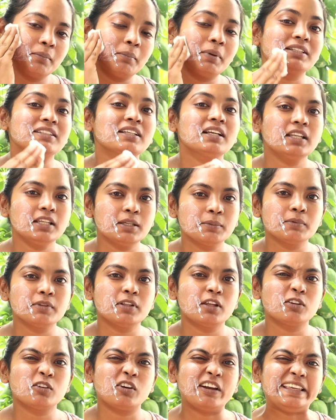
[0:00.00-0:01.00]
பசங்களுக்கு இப்படி
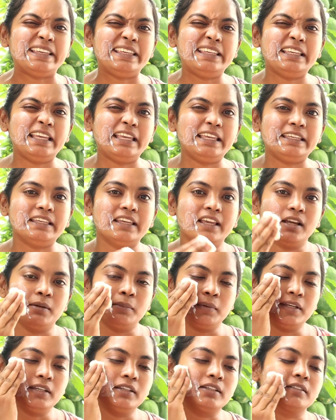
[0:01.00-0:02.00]
தான் இருக்கும் ஐயே ஏன்
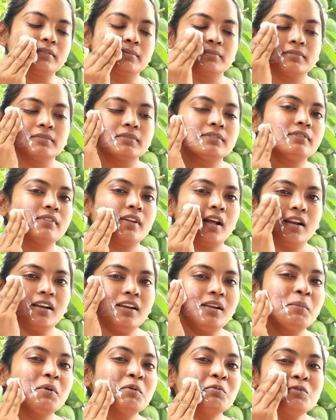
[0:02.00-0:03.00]
அப்படின்ட்டு
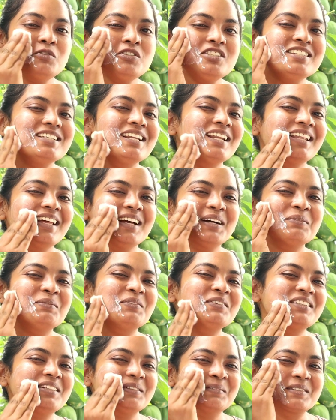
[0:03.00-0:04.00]
ஆனால் நம்ம மூஞ்சி நல்லா
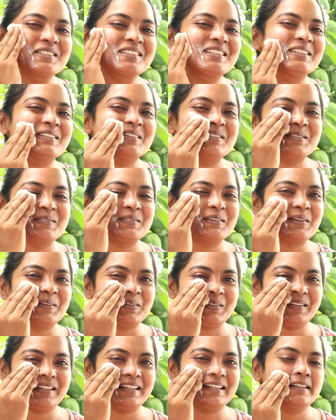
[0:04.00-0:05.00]
போது நமக்கு சந்தோஷமாக
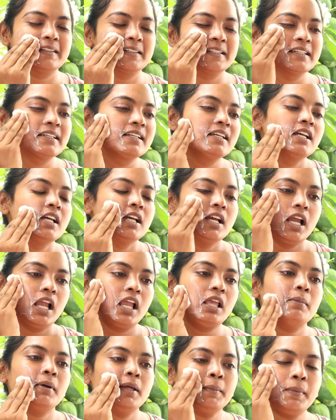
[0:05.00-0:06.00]
இருக்கும்ல
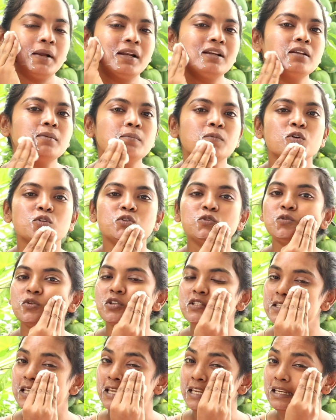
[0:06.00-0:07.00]
இது மாதிரி பண்ணும்போது
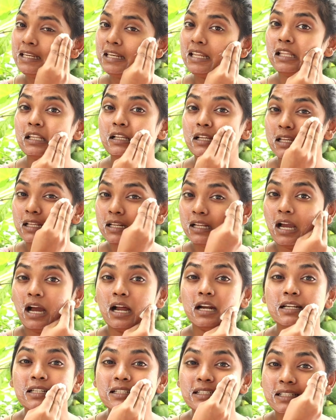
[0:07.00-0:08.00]
உங்கள் ஸ்கின்ல இருக்கிற
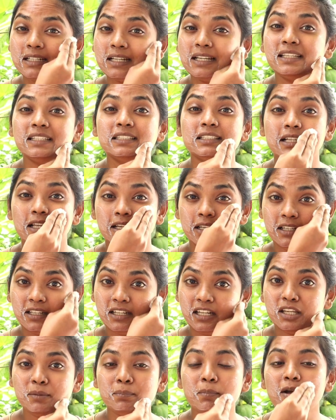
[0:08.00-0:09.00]
அழுக்கை இது
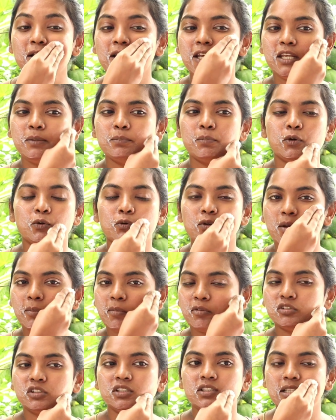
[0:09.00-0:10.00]
கண்டிப்பாக க்ளீன் பண்ணும்
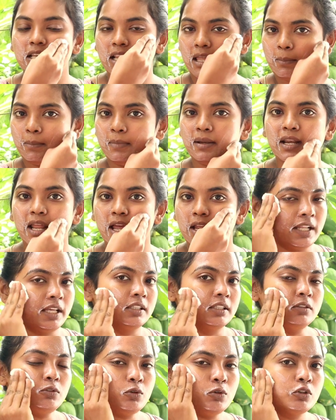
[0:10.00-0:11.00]
நம்ம வந்து லெமன்
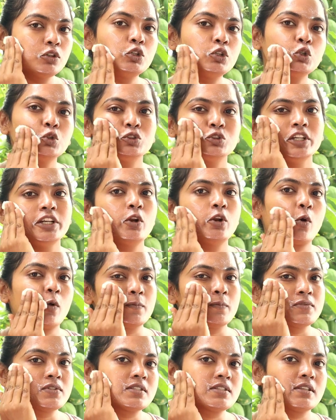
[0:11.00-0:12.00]
ஆடையாவது ஒரு டூ த்ரீ
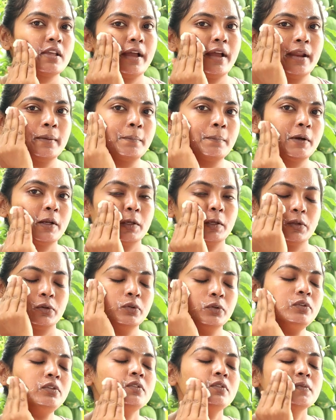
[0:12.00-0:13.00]
ட்ராப்ஸ் ஆட்
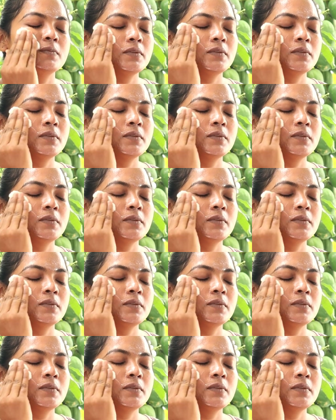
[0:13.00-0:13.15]
பண்ணிக்கணும்